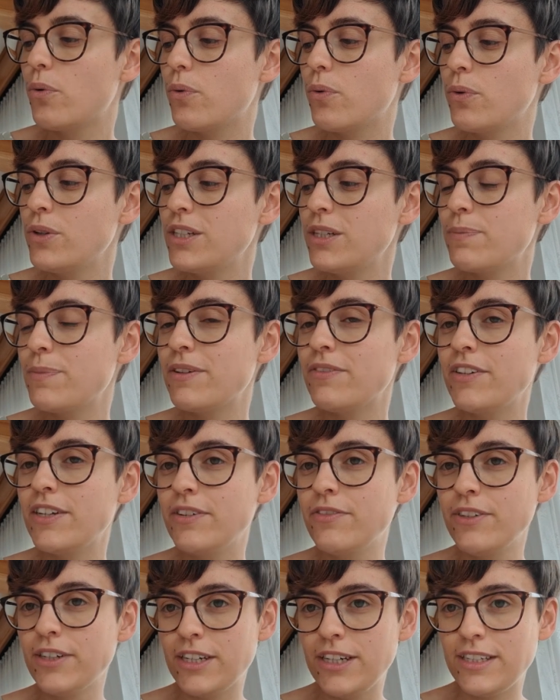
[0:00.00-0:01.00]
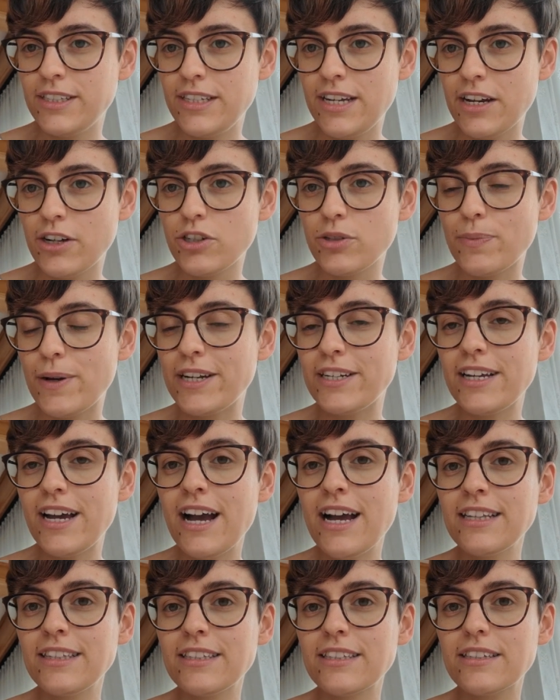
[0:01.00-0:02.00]
Und ich bin hier wirklich sehr gespannt.
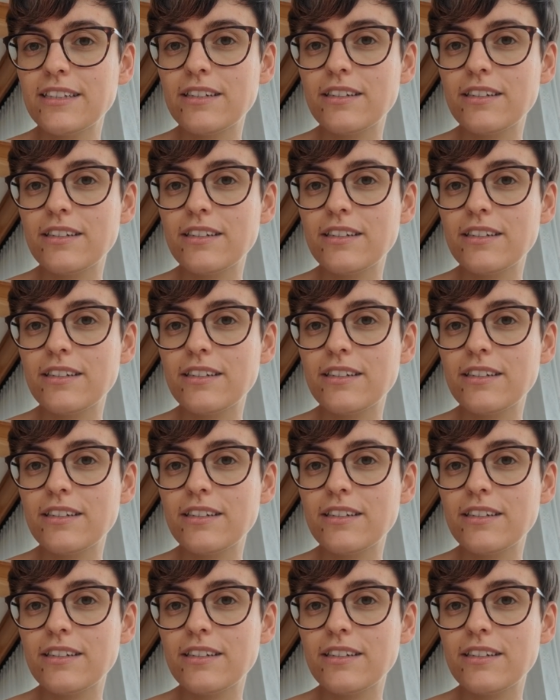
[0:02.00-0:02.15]
Er hat